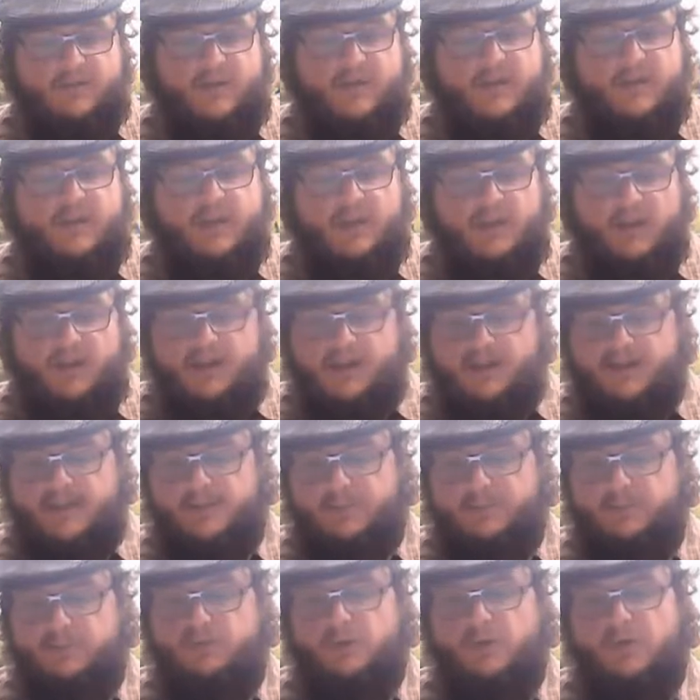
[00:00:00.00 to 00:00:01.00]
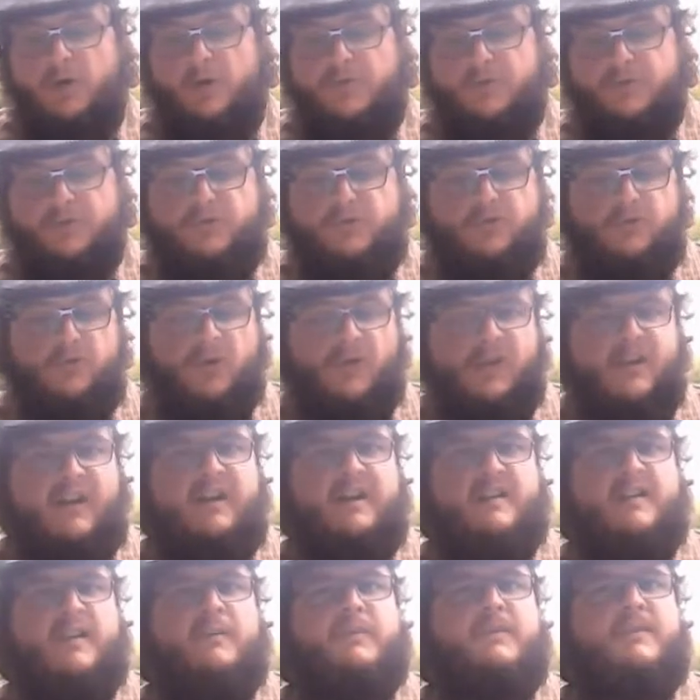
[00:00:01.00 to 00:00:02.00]
guillemets, étaient plutôt obscures
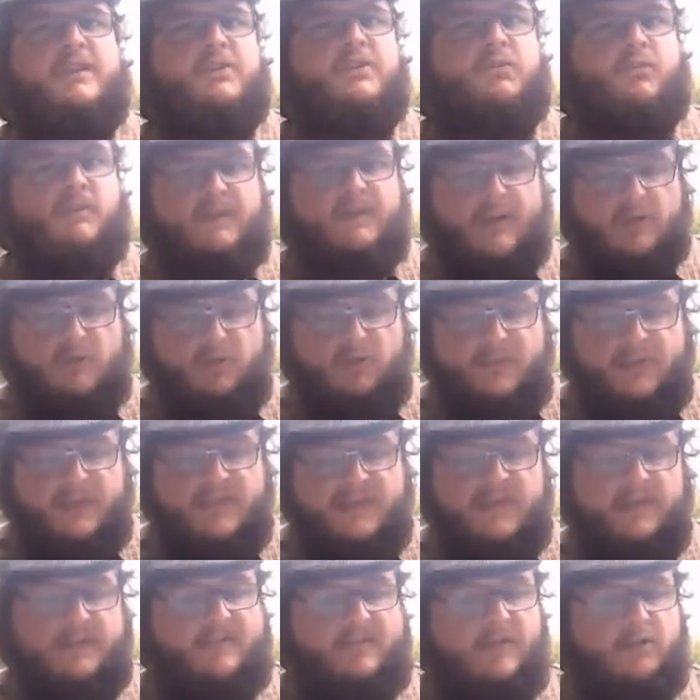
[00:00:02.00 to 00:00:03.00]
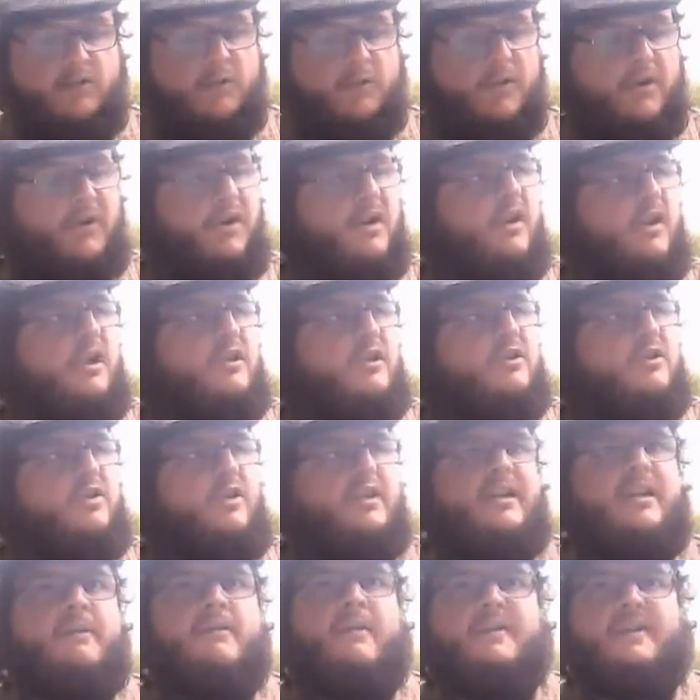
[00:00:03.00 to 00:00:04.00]
et que les habitations étaient humides et insalubres.
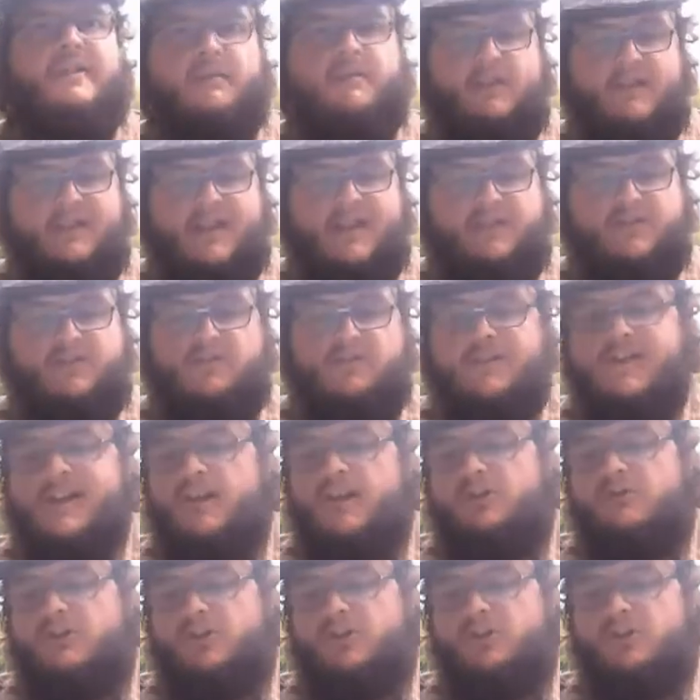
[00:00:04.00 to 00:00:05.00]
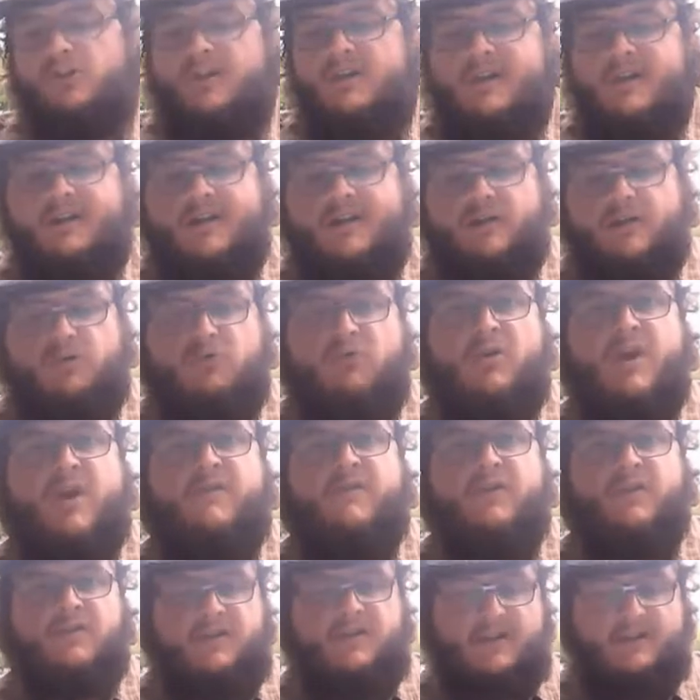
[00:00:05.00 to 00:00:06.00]
Seuls les bâtiments de l'arsenal du à choquer de l'indu
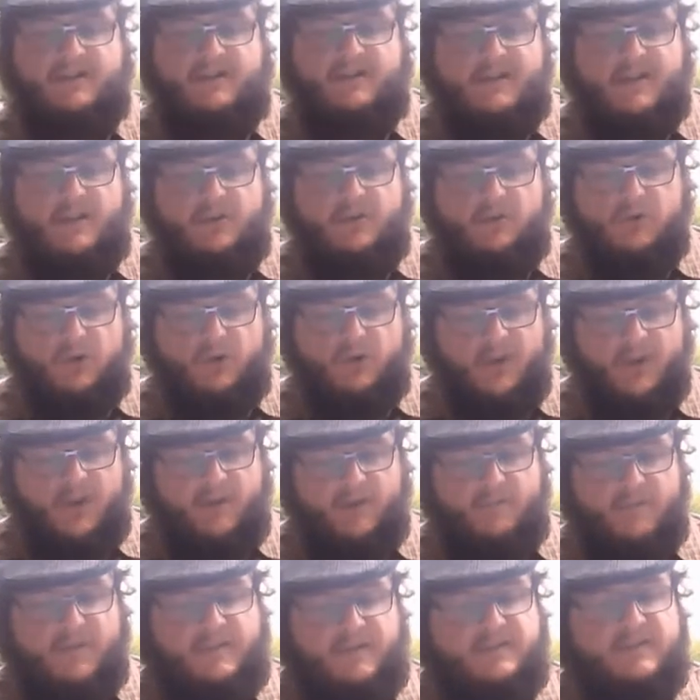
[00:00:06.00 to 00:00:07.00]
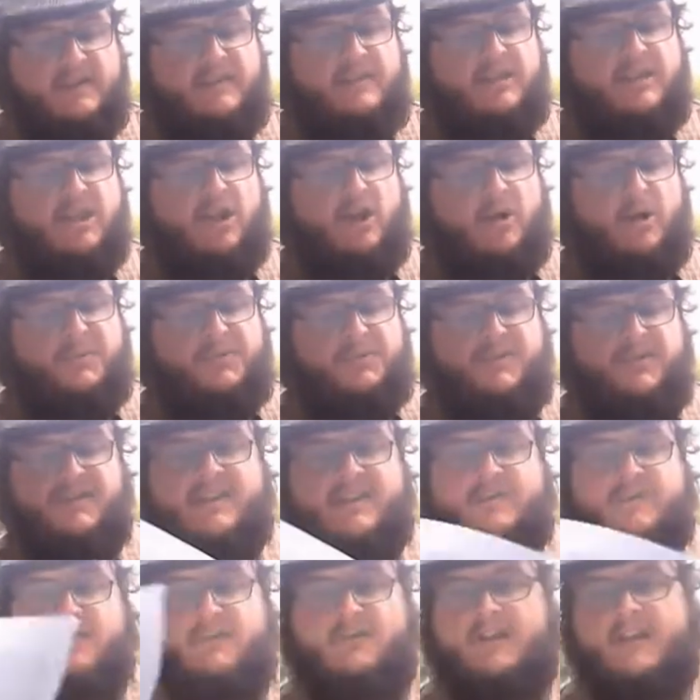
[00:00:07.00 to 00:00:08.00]
avaient une certaine allure, mais ils étaient déjà
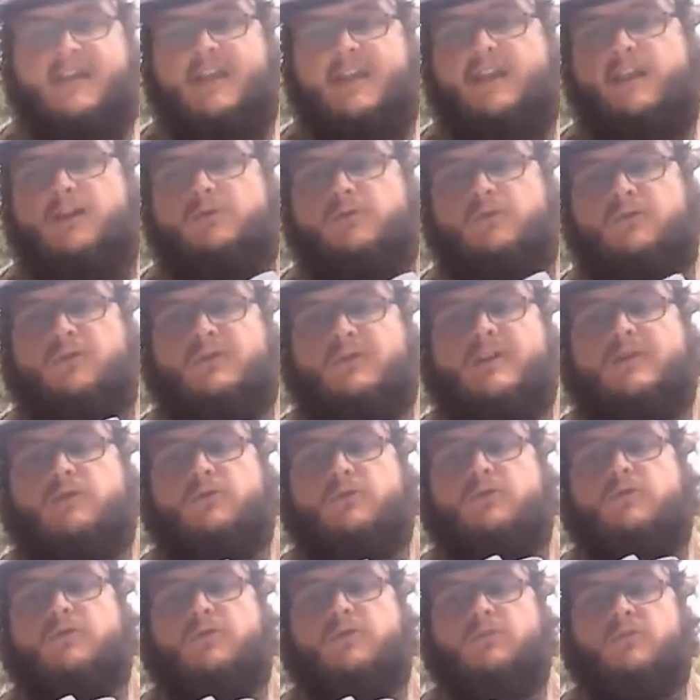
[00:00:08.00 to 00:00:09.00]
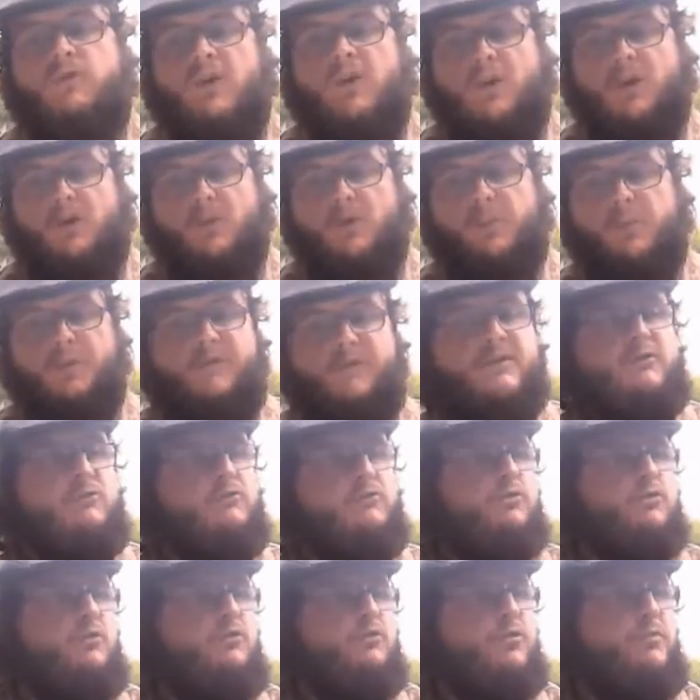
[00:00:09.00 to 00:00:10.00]
obsolètes avant la guerre, d'où leur destruction au profit de
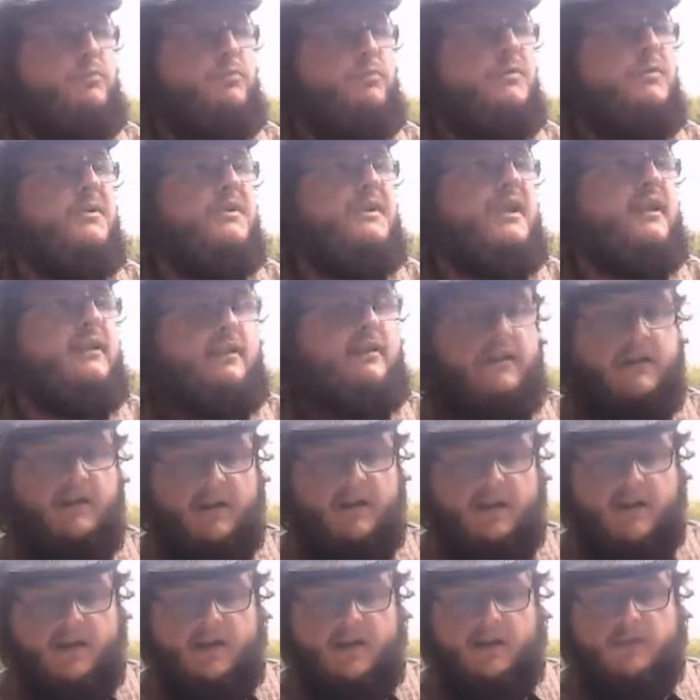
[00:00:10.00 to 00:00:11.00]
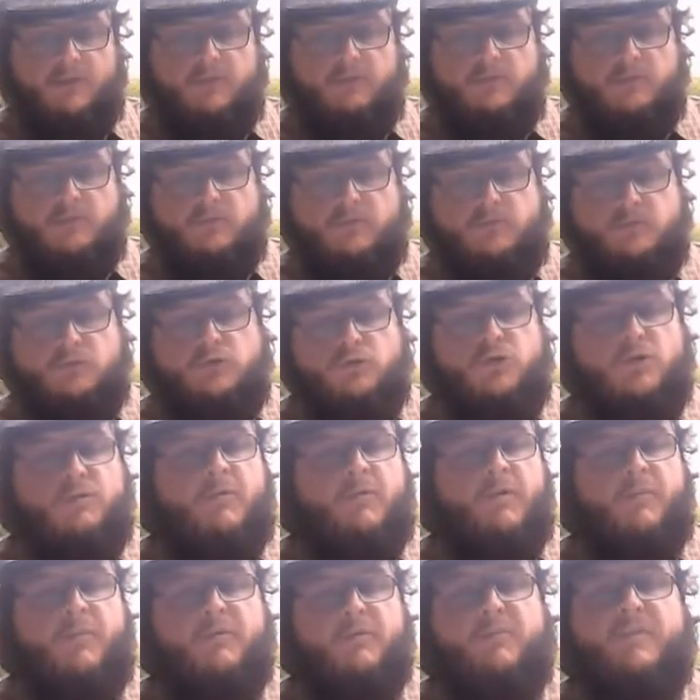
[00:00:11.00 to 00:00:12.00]
constructions plus modernes. mon
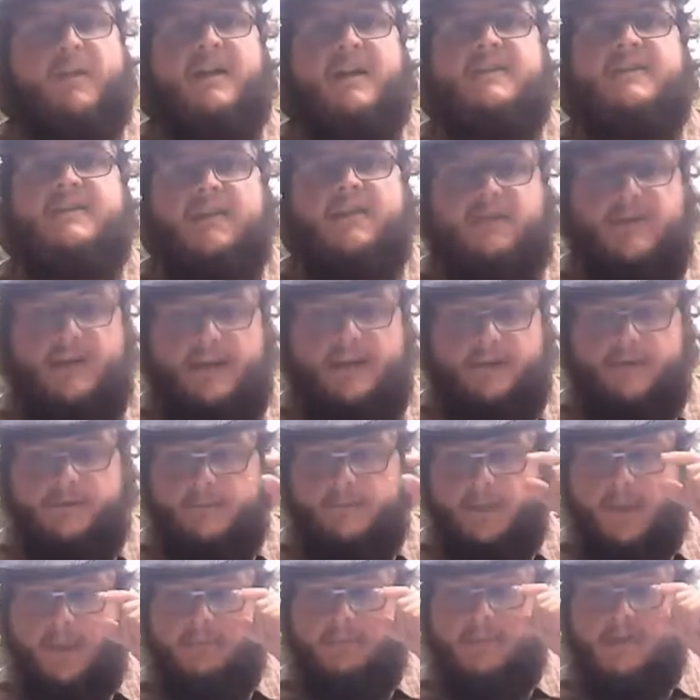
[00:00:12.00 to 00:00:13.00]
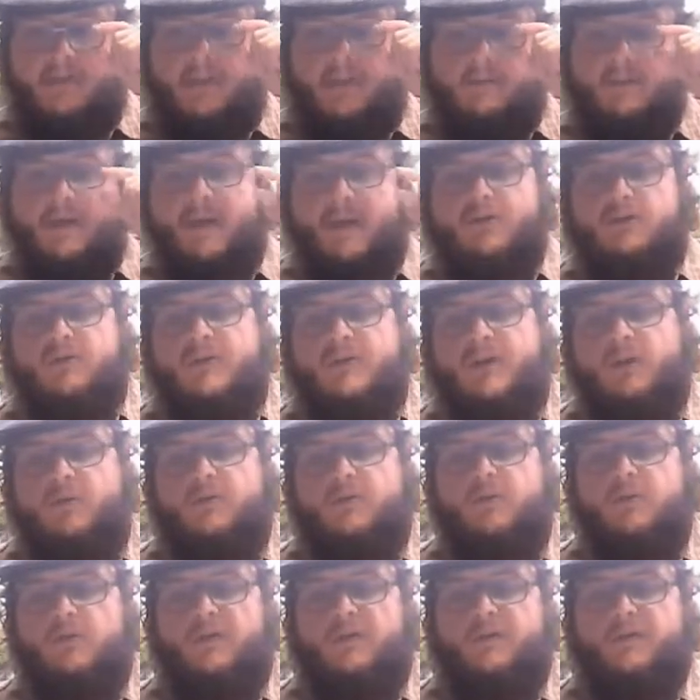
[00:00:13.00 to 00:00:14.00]
jugement peut vous paraître sévère, mais c'est Marie Le
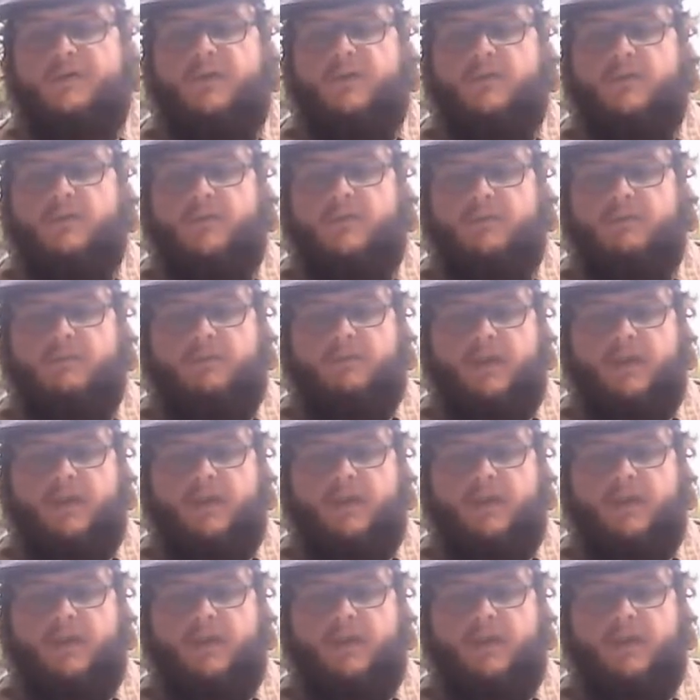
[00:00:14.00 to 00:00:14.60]
Néru, enfant.